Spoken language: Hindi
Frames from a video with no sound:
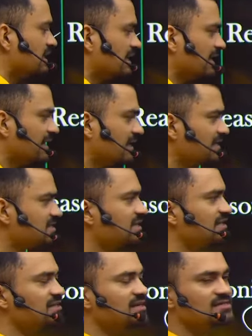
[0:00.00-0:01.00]
यानी इस
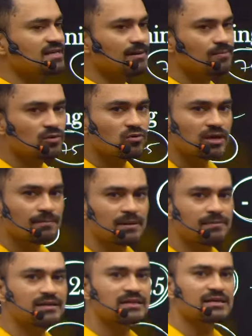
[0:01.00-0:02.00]
तरीके से आप लोगों ने
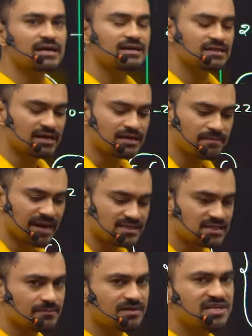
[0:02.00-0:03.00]
पेपर देना है ताकि
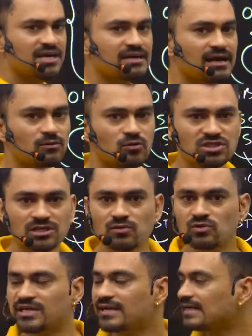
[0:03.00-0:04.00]
मैथ्स के भी ठीक ठाक क्वेश्चन
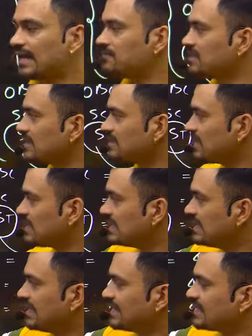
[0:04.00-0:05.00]
हो जाए टाइम के अंदर
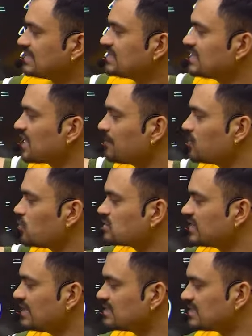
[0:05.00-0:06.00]
रीजनिंग के भी हो
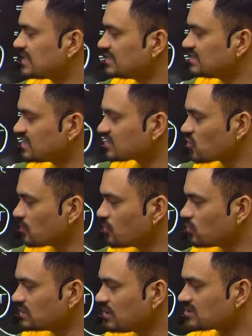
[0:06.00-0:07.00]
जाए जीके जीएस के भी
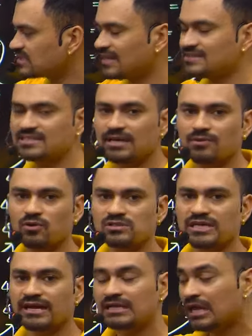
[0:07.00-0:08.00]
हो जाए और साइंस के भी हो
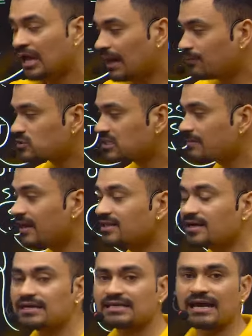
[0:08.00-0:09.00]
जाए अब उसके बाद
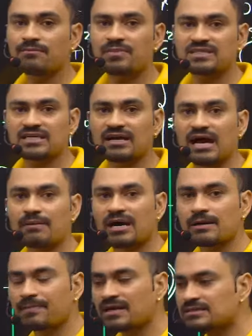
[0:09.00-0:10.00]
अगर टाइम बचेगा
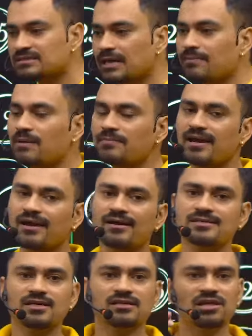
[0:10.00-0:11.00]
हमारे पास तब हम क्या
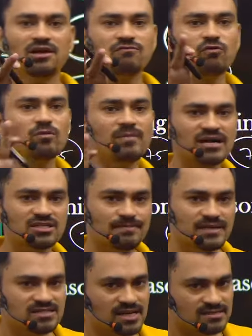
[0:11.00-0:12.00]
कर सकते हैं फुल मार्क्स
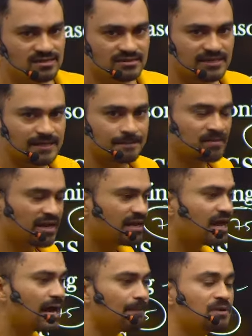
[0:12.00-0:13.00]
पर जा सकते हैं है
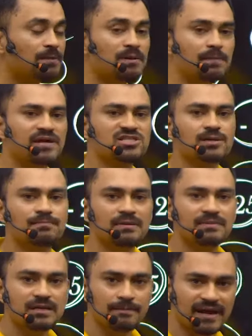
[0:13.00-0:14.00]
ना आपकी प्रिपरेशन पर
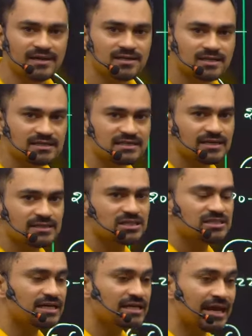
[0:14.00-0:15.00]
भी डिपेंड करती है
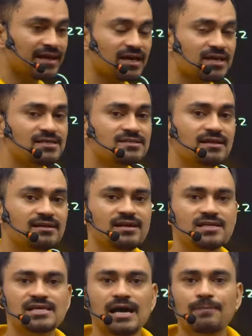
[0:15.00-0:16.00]
चीज़ें कि किस
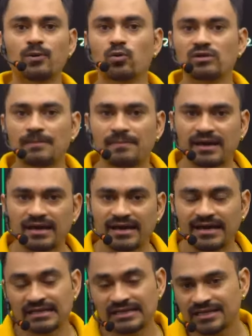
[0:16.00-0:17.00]
तरीके से आप लोगों ने पढ़ा
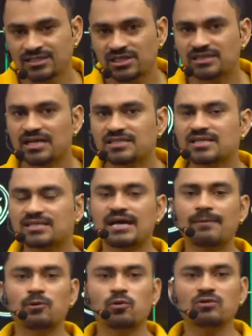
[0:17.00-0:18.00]
है जितने अच्छे से
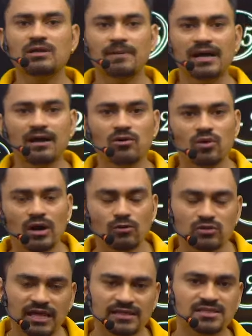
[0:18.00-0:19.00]
आप लोगों ने पढ़ा होगा
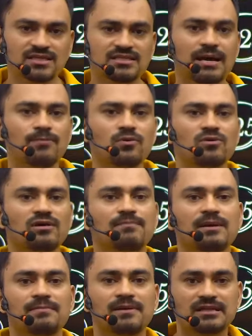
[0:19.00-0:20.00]
उतने अच्छे से आप लोग
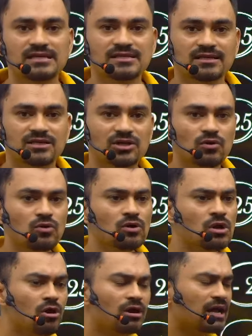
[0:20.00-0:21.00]
पेपर दे सकते हो
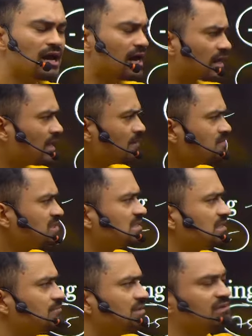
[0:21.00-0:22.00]
और आराम से
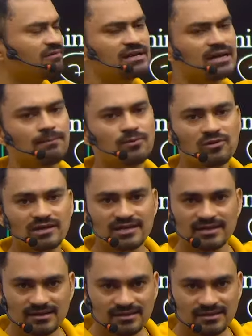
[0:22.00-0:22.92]
सी वन आप लोग क्लियर कर